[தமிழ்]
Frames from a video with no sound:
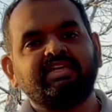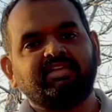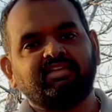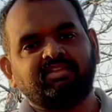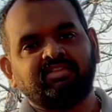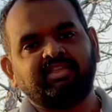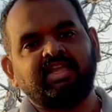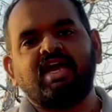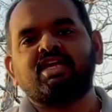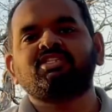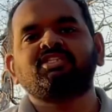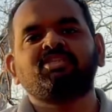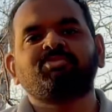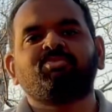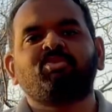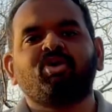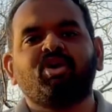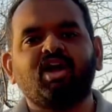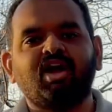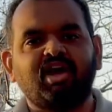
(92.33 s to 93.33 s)
இந்த அஞ்சு
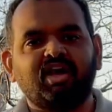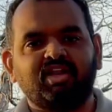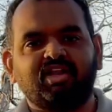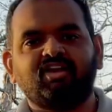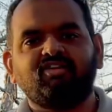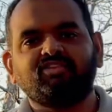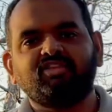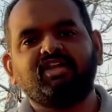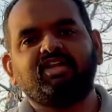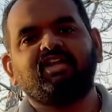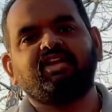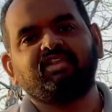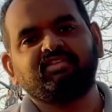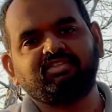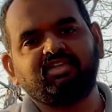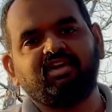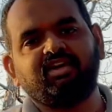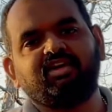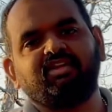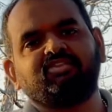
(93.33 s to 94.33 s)
போக ஆறாவதாக ரிலீஸ்
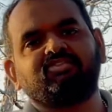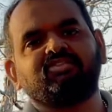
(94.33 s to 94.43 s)
ஆகிறது